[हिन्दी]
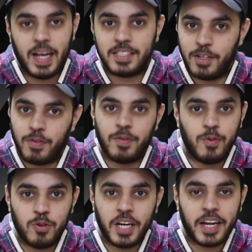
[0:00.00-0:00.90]
ऐसे
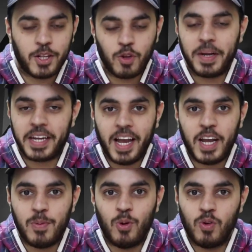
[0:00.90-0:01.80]
रिव्यूज़ आ रहे हैं तो मैं क्या
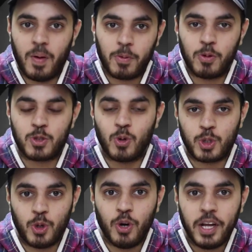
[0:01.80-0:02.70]
ही बोलूँ आप खुद
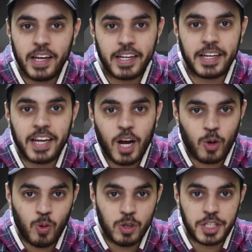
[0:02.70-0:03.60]
सोच लो कि क्या
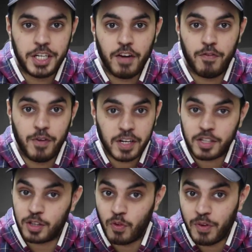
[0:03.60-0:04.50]
गूगल स्टेडिया
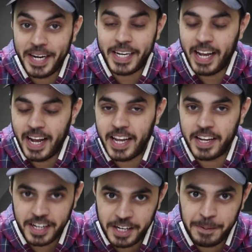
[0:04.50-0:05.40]
वर्थ द वेट है या
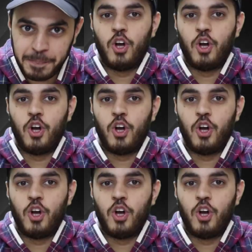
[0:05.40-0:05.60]
नहीं